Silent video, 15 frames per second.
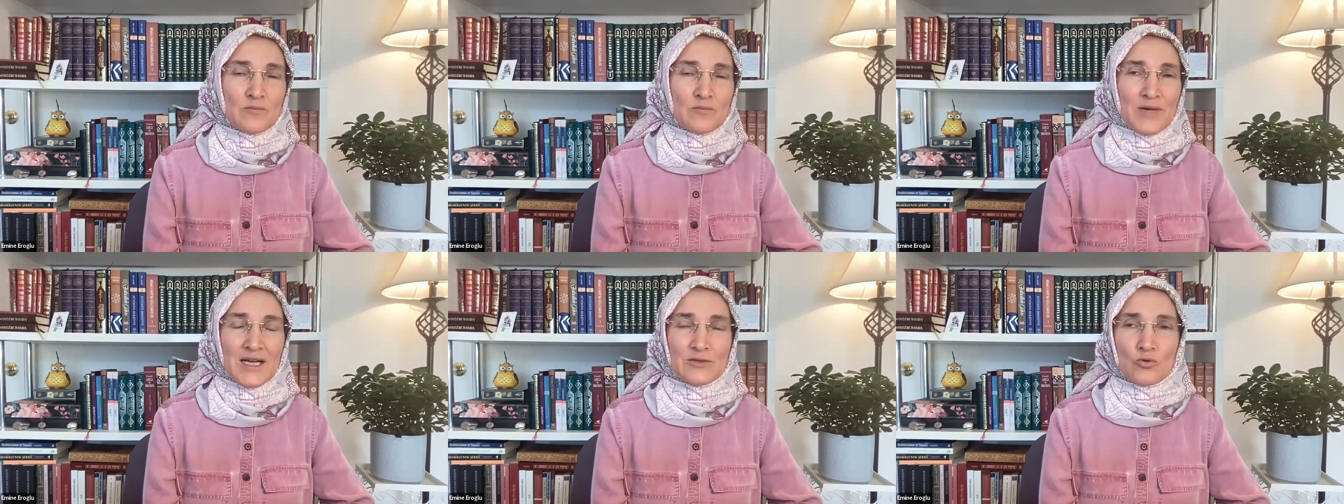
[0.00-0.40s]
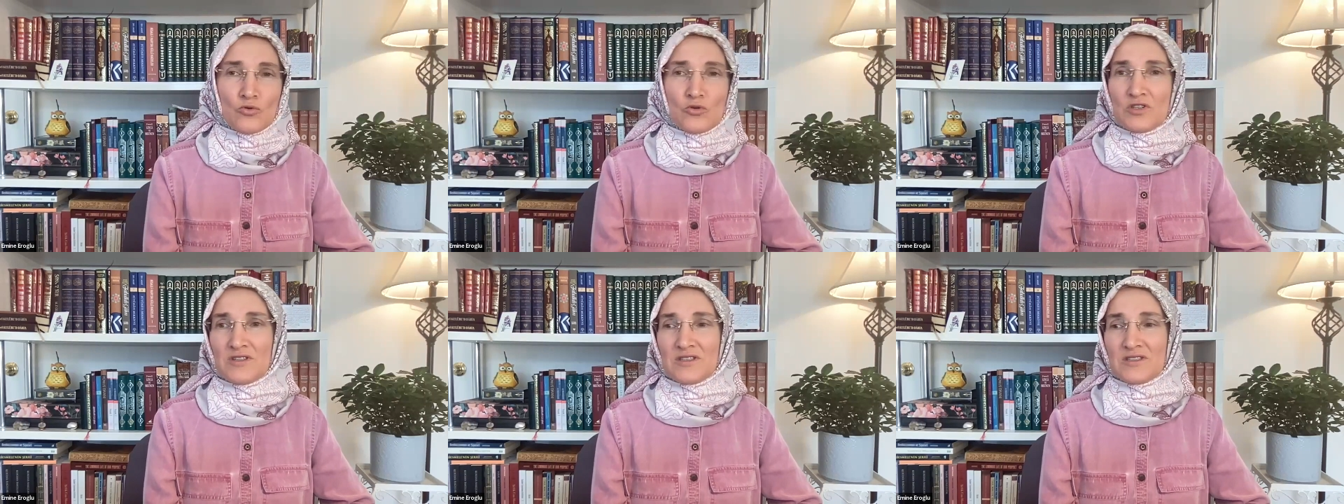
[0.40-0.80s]
Ben o
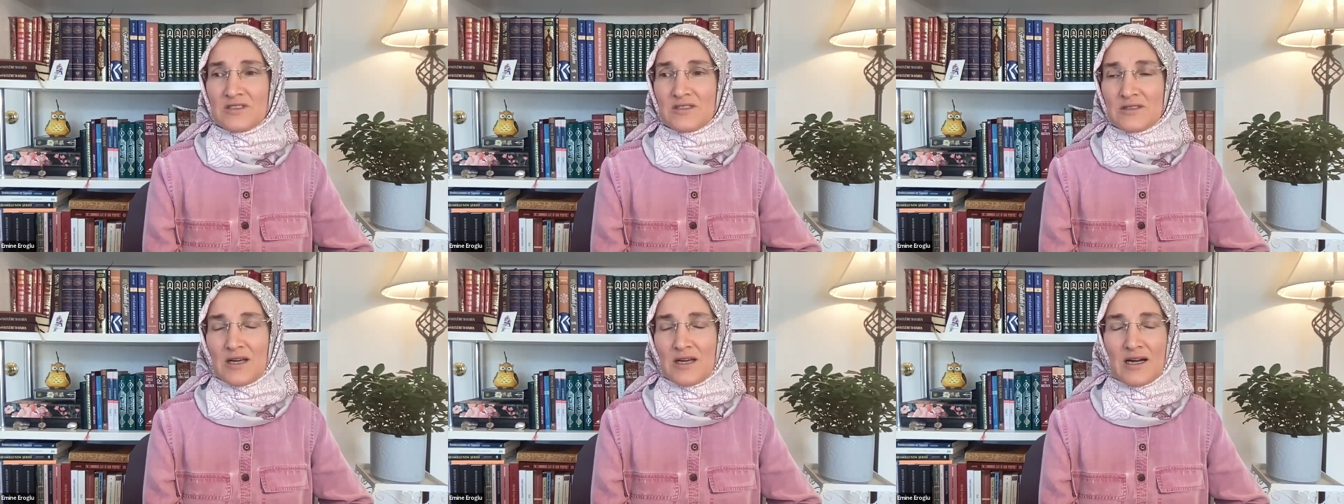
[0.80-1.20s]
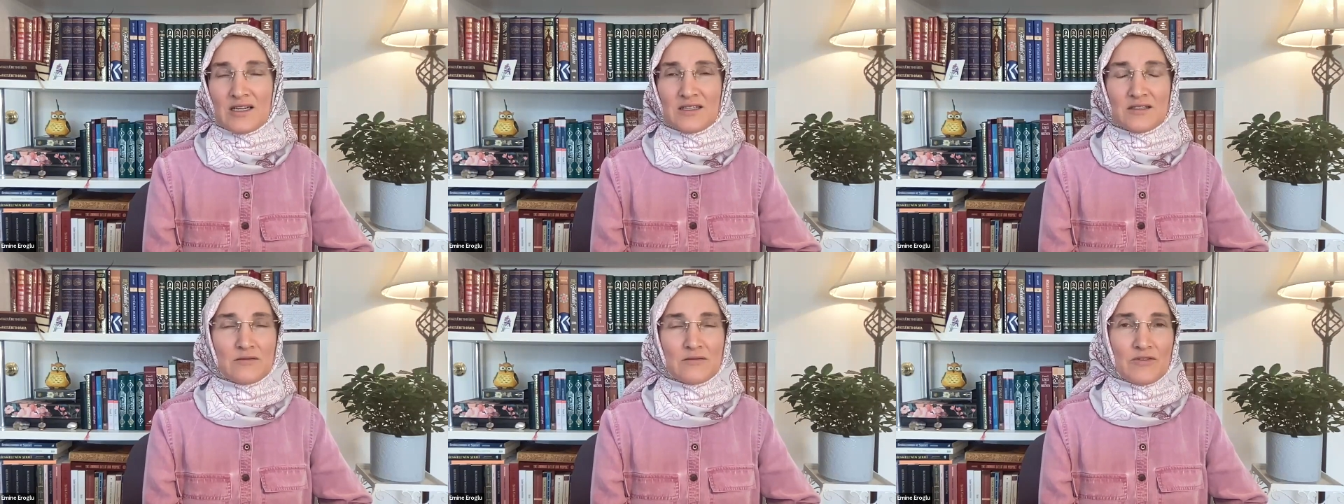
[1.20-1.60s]
kadarın
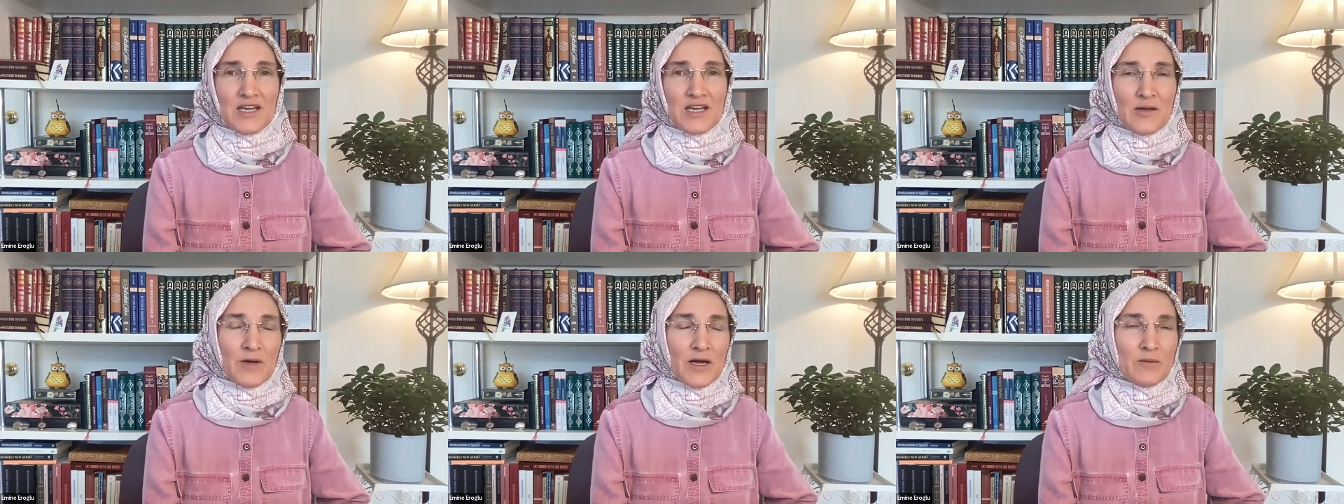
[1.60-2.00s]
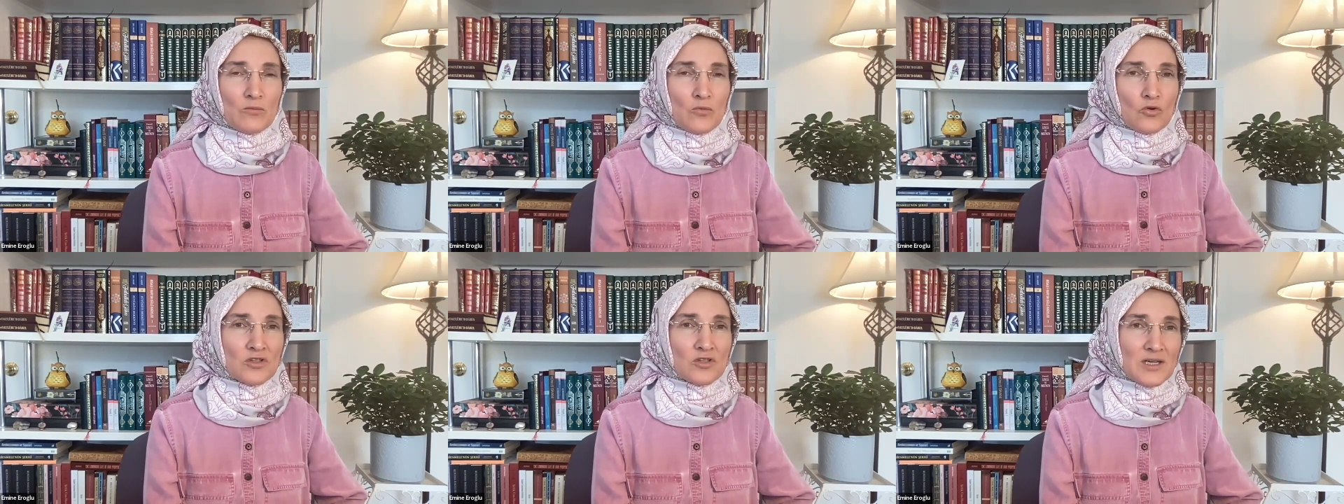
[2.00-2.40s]
hakkını veremem,
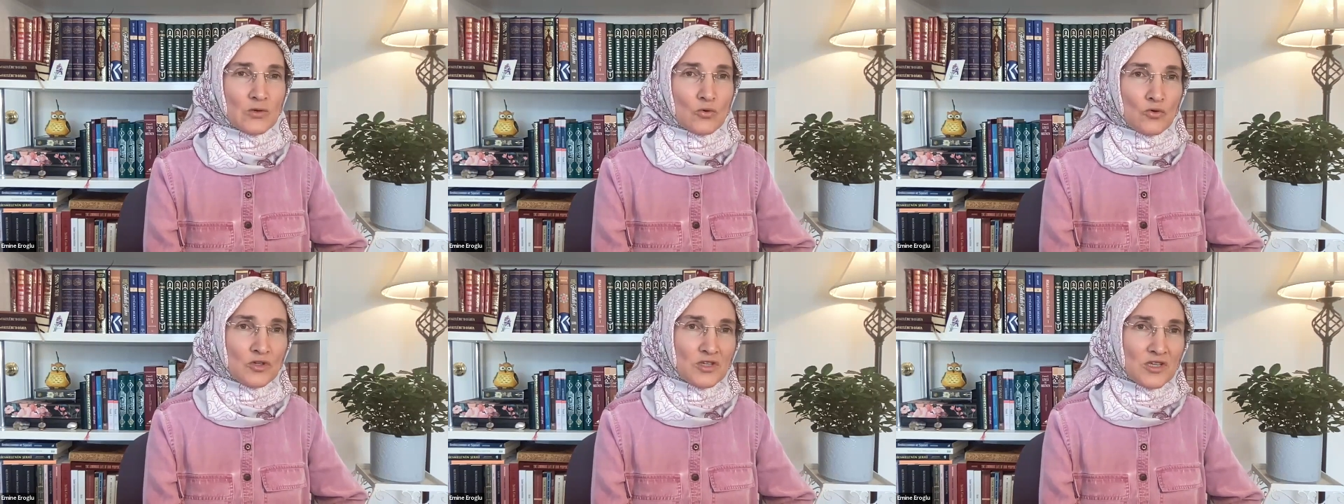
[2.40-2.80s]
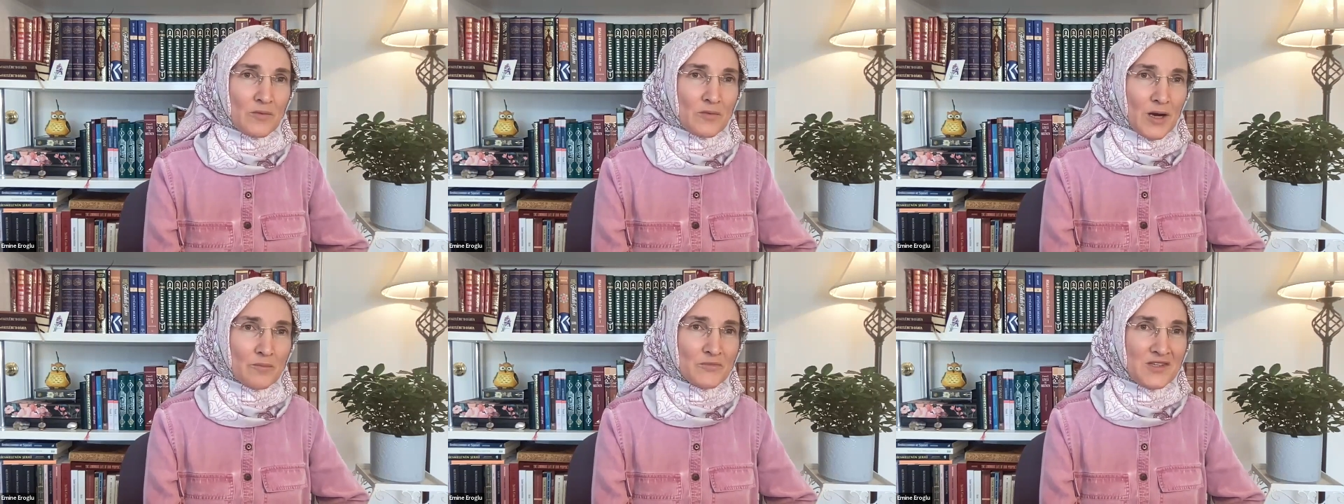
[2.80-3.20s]
o kadar
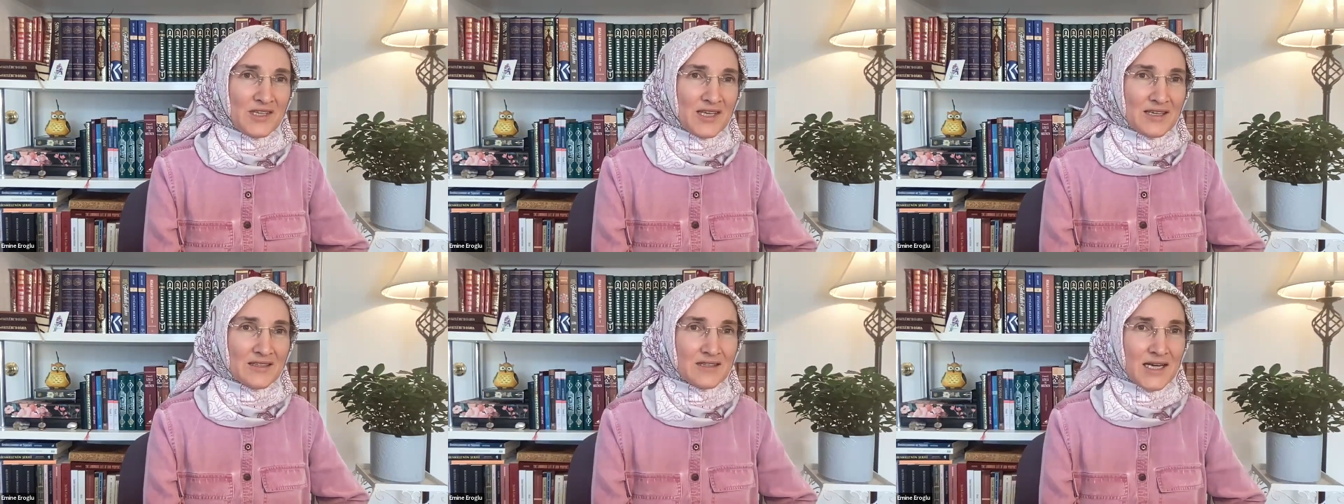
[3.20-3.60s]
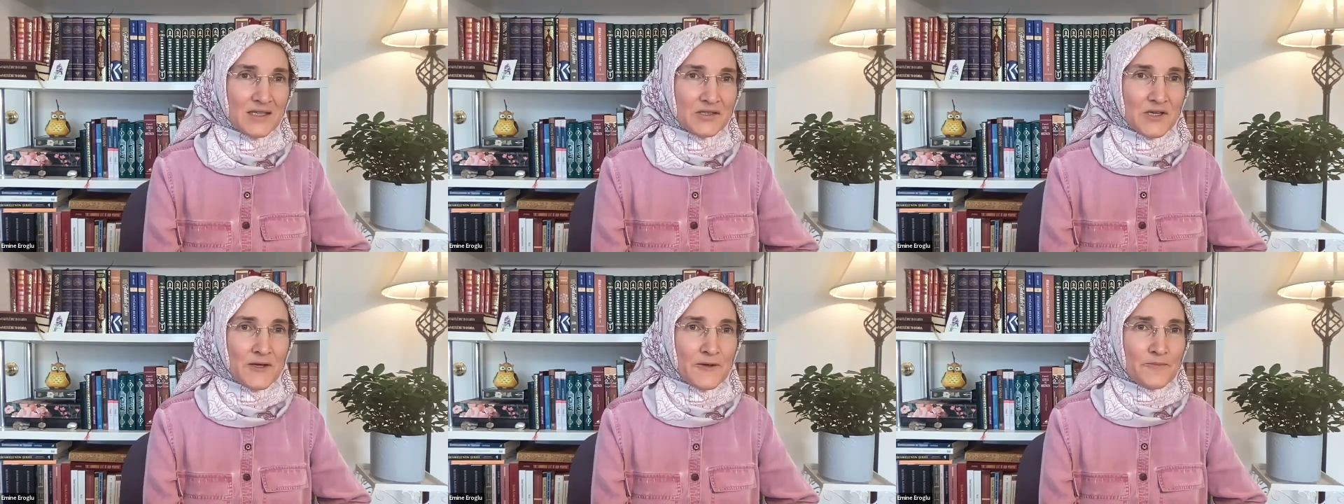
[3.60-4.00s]
okuyamam
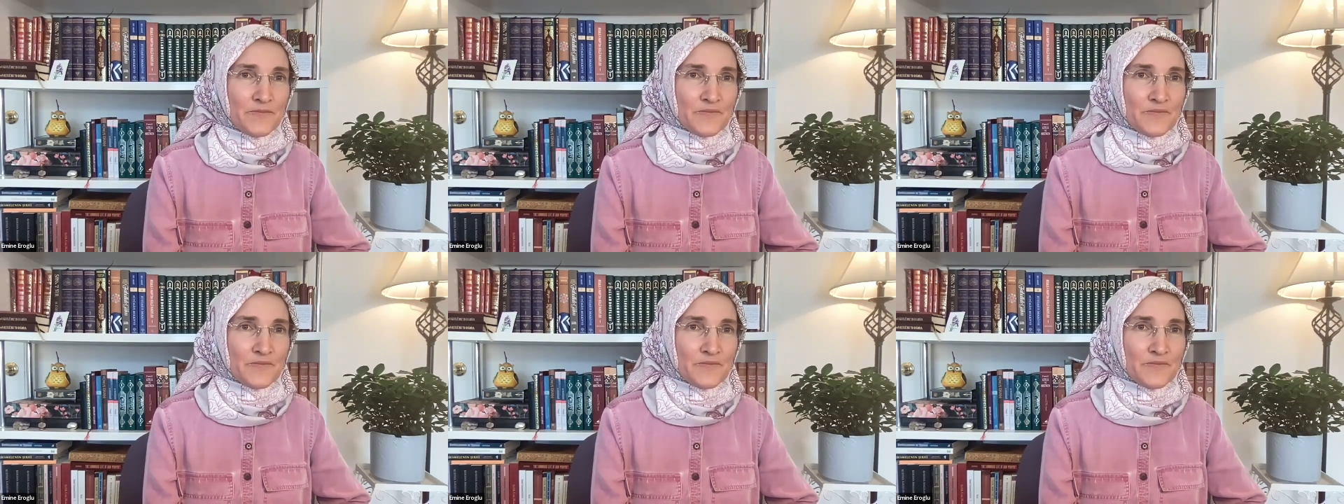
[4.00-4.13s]
diyenler